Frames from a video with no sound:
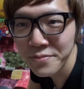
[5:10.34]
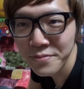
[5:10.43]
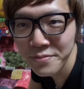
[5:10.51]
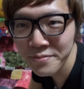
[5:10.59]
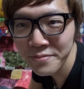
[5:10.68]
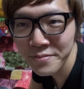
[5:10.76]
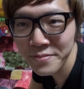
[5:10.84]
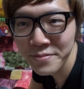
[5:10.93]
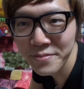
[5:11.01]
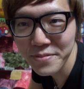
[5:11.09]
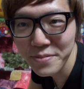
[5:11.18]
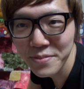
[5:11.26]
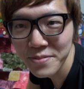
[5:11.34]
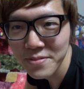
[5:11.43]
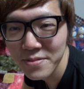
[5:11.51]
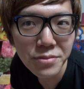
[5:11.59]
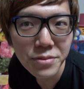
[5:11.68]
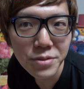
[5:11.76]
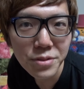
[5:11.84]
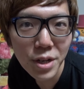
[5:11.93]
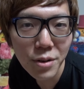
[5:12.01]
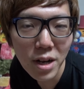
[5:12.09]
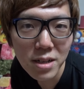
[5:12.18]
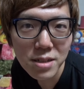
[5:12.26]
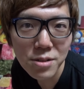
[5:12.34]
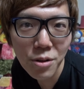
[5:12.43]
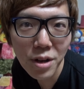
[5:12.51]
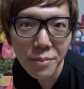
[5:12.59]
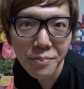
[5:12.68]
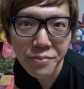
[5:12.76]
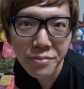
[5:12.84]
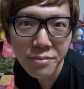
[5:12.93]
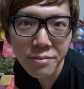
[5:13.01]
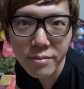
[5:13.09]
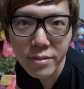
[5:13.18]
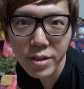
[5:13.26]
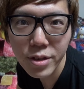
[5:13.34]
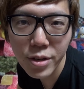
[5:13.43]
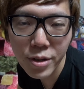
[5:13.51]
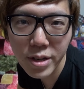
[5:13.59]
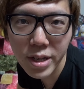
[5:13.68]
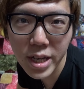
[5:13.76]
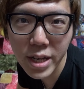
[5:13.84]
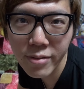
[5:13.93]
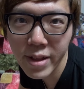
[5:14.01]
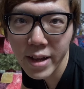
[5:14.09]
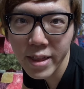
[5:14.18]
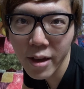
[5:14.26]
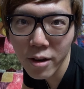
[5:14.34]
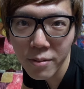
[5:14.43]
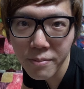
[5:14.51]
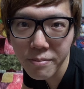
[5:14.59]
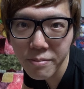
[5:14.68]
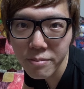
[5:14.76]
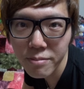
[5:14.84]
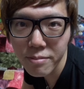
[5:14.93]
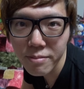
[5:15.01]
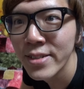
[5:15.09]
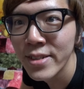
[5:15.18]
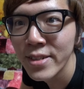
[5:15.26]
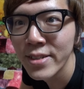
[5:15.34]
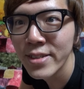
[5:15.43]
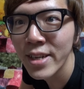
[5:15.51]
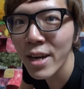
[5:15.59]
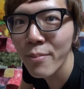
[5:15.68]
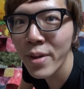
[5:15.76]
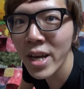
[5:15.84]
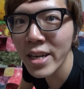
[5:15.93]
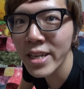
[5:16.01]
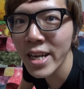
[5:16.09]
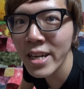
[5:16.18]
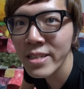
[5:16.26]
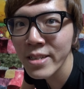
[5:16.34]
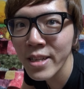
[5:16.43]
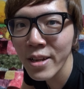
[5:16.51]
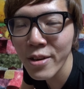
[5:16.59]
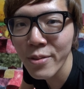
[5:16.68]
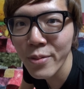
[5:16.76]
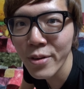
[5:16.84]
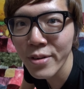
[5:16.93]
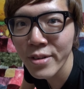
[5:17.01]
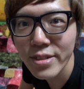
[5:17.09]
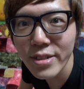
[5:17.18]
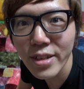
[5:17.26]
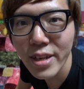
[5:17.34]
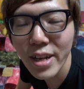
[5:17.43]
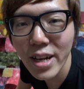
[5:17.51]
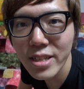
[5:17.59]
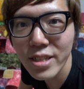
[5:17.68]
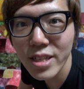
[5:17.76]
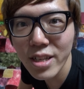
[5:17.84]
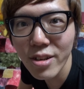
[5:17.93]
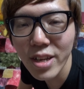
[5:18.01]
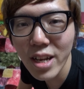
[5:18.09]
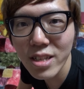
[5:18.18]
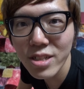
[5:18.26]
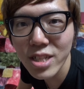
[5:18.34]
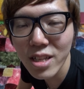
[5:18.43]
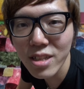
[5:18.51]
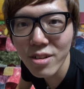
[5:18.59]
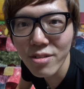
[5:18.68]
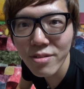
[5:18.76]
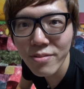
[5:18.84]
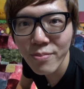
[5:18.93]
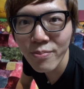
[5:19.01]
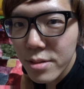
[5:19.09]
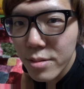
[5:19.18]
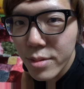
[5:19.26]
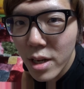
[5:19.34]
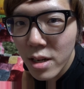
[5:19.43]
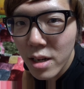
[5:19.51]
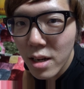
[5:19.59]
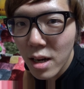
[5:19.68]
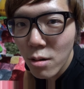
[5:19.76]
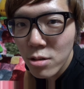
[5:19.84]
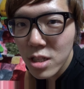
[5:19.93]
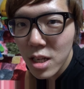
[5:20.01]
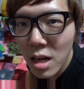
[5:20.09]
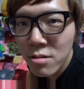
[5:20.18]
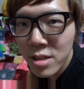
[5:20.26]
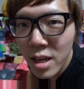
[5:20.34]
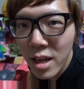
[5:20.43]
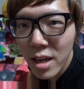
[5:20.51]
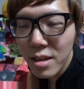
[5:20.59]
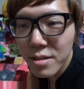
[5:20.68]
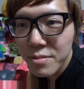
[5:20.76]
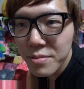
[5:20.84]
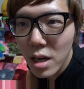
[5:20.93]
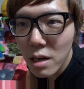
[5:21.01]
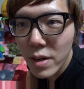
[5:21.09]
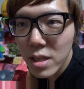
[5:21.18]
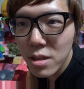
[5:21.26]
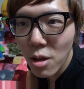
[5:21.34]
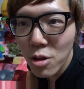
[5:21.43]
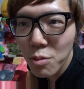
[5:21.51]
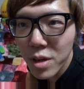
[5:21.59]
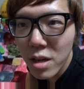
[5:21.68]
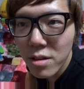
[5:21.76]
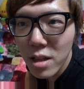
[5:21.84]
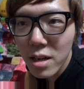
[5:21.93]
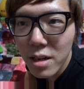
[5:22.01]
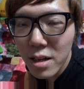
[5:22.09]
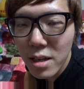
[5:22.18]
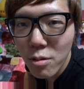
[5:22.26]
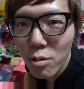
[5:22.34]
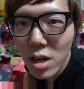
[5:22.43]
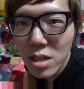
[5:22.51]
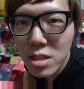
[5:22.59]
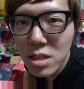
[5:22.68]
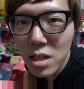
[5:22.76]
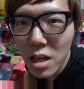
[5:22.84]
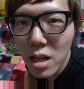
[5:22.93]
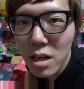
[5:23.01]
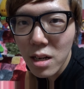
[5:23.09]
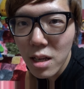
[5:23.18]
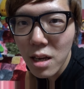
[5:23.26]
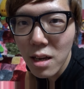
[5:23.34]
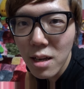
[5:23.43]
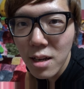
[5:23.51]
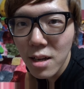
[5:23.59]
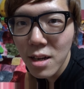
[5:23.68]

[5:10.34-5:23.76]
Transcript: うーん、ほらほら、すごいくっきり二重だよ。なんか目がギラついてるよ。もうギラついちゃってる、ギラついちゃってる。なんか顔違うね。変わったように見えるね。なんかね、おかしいね、なんかね